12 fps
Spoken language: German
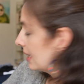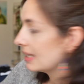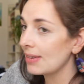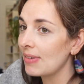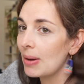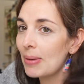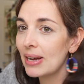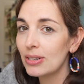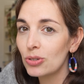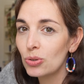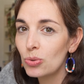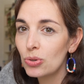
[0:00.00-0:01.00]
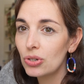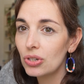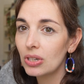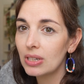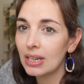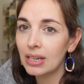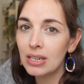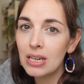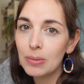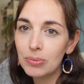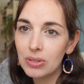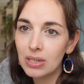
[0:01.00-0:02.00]
Da war aber alles gut. Der
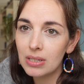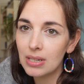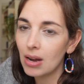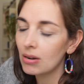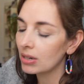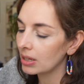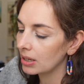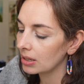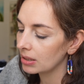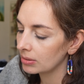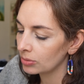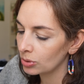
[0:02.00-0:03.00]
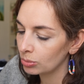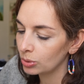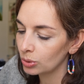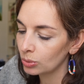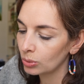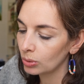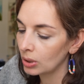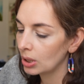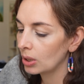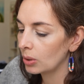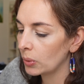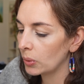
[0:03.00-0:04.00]
Knirps, der ist ja auch hier sowieso.
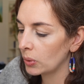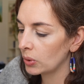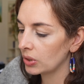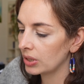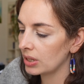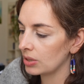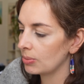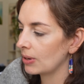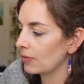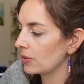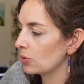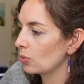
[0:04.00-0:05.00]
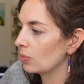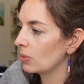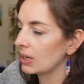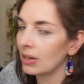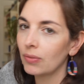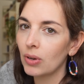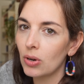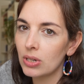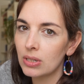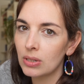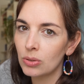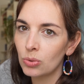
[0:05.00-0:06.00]
Und deswegen versuchen wir irgendwie
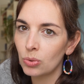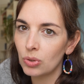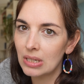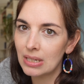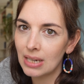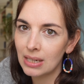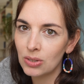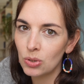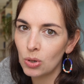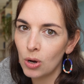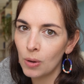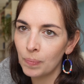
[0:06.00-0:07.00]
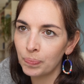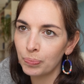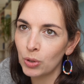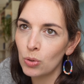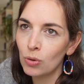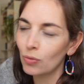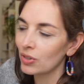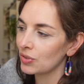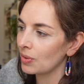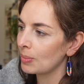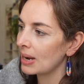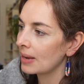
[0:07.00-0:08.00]
heute so durch den Tag zu kommen. Mal gucken, was
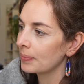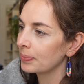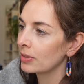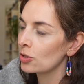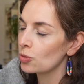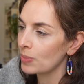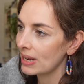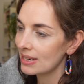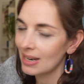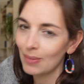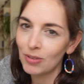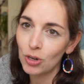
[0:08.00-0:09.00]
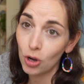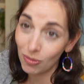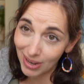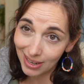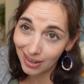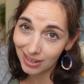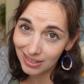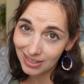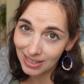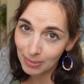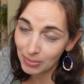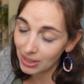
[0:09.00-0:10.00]
wir machen. Später haben wir nochmal einen
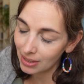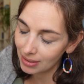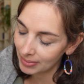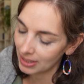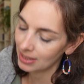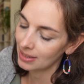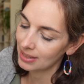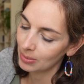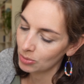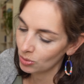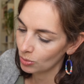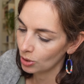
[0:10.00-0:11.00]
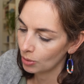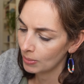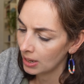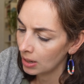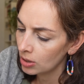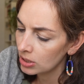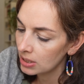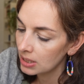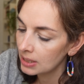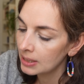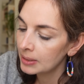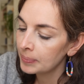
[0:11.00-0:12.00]
Arzttermin. Das heißt, da müssen wir nochmal raus.
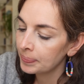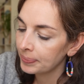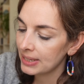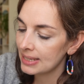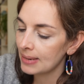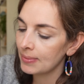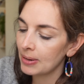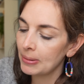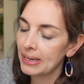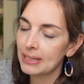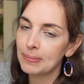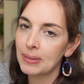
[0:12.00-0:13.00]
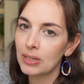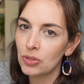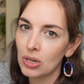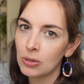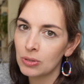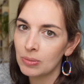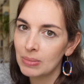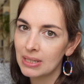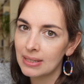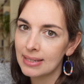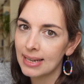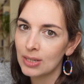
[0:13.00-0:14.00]
Jetzt haben wir aber erstmal hier zu Hause ein
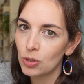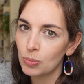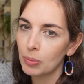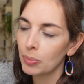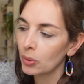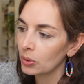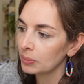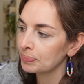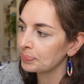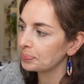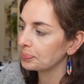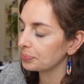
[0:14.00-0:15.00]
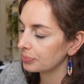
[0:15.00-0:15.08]
bisschen Zeit zu überbrücken.